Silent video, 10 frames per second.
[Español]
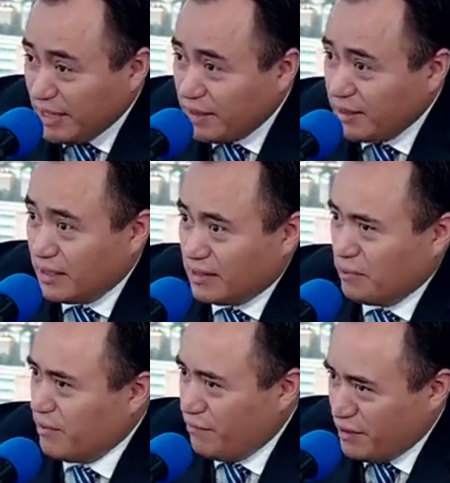la dieta
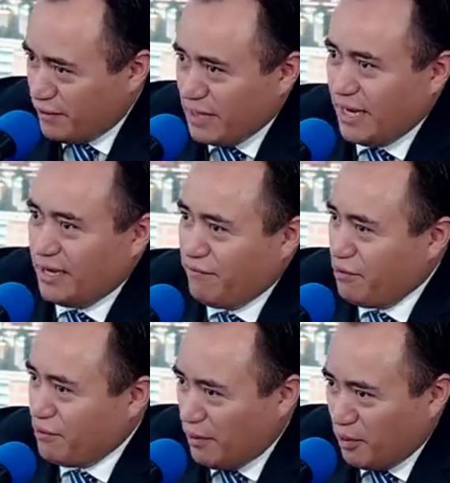me fui de viaje fui
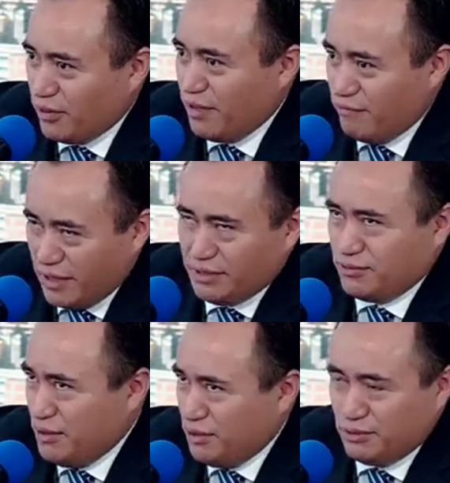a una boda fui a
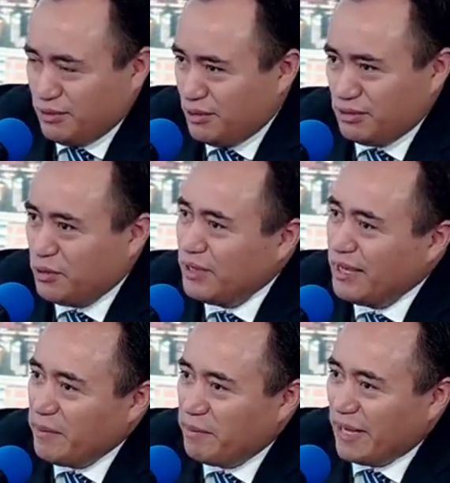esto el otro el otro
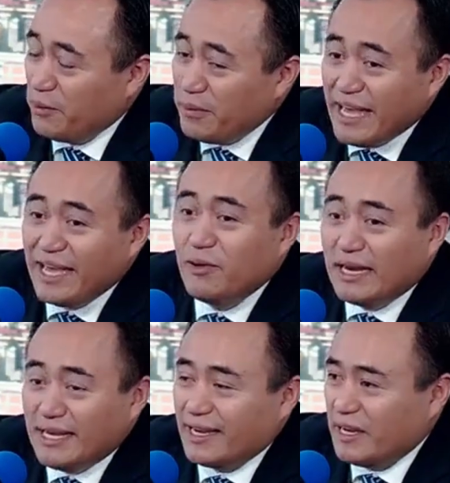pero vengo
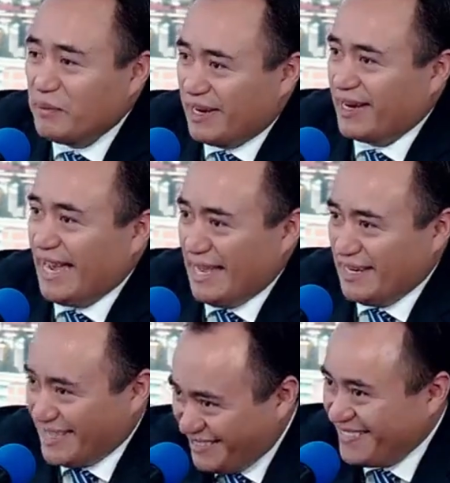aquí a que me
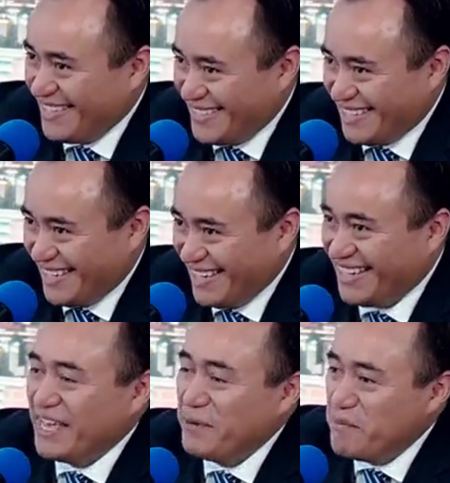regañen así me dicen ¿eh?
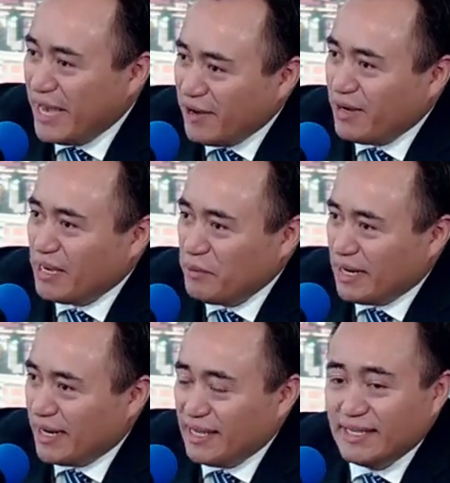vengo a que me
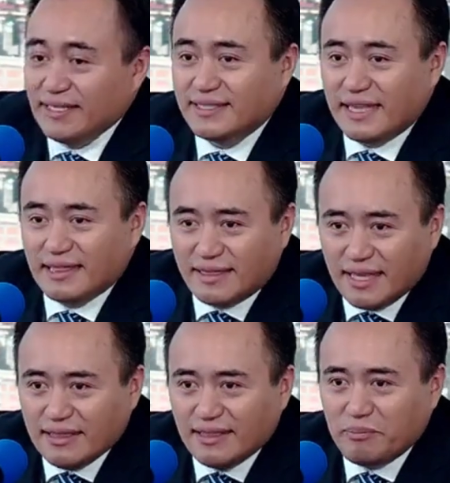regañen
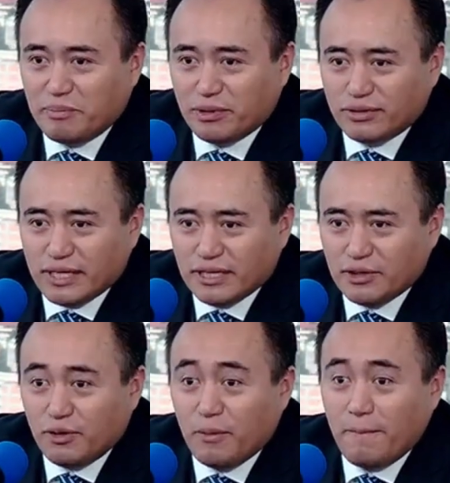
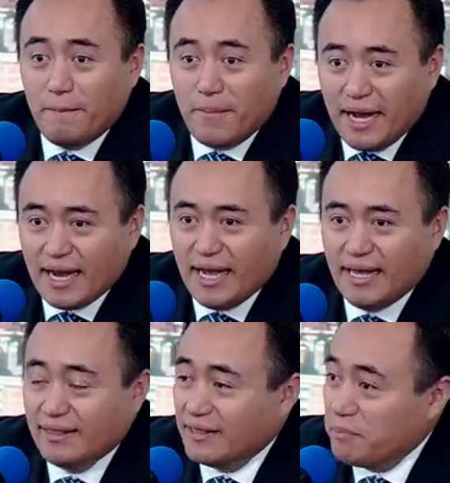70% baja
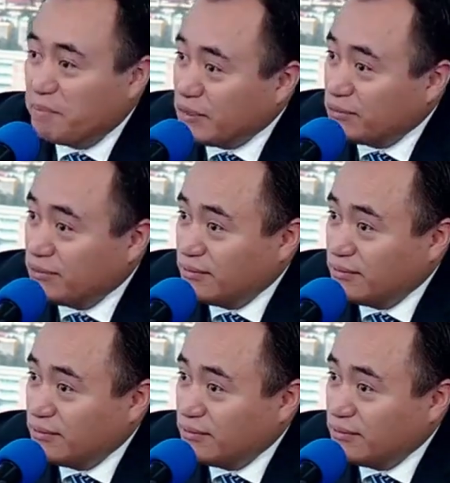de peso